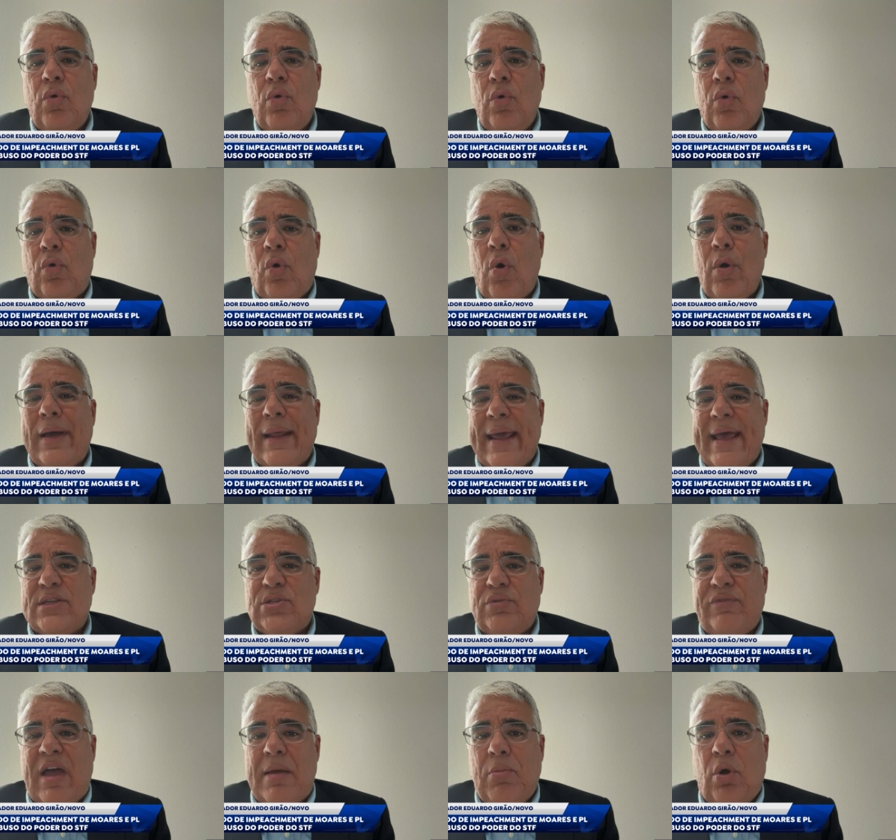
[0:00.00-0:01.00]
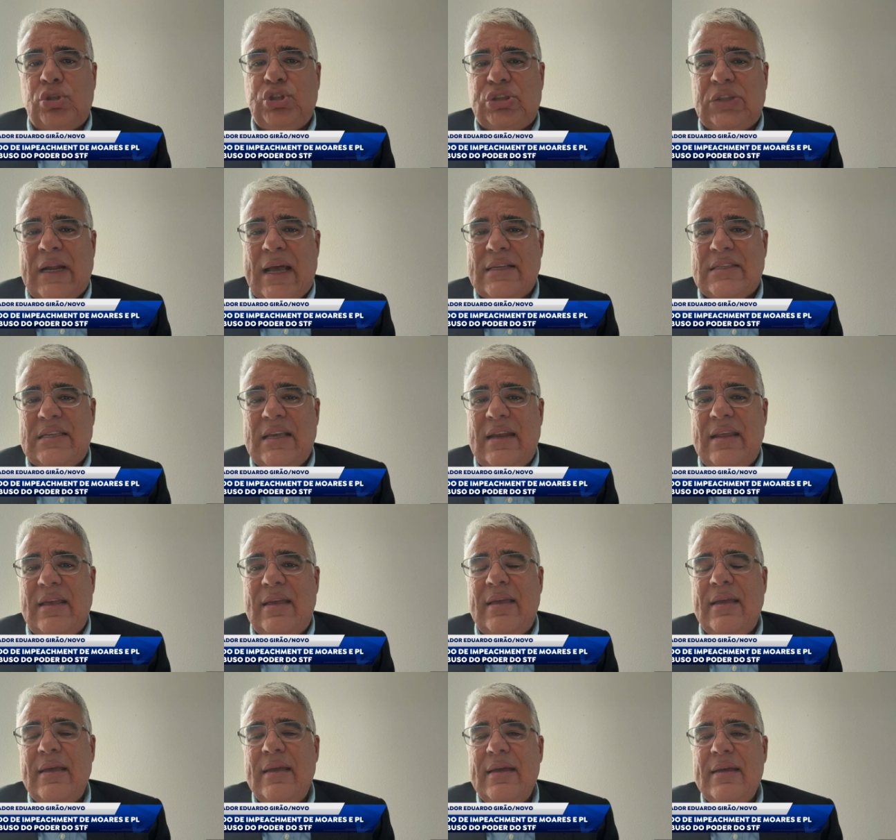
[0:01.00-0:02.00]
o Congresso vai mostrar se
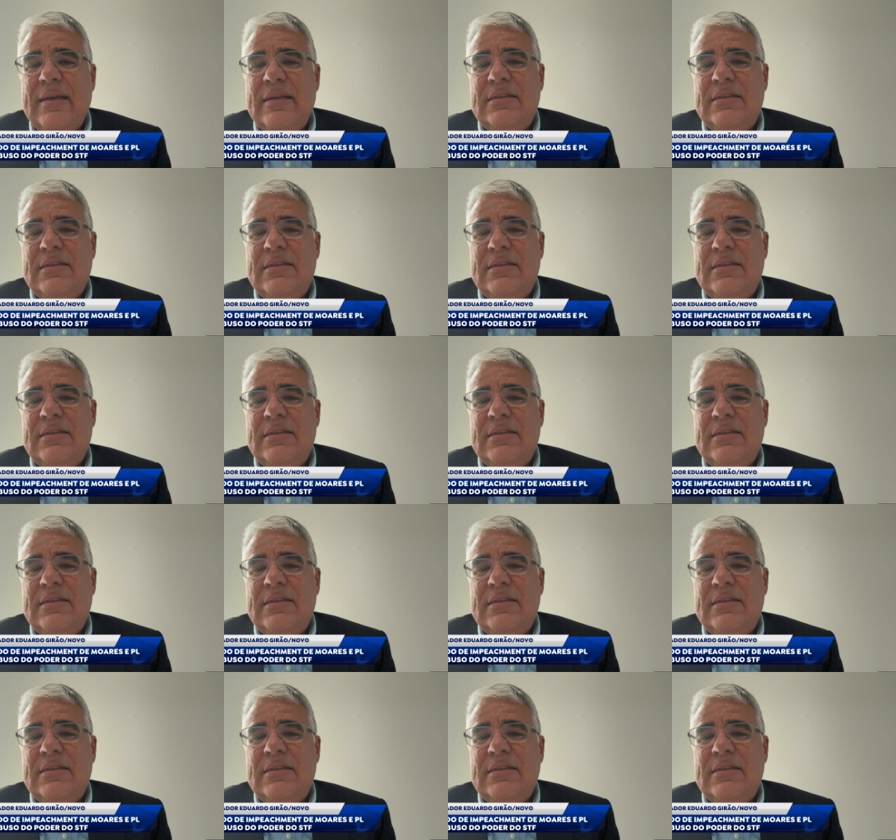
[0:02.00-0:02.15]
ele,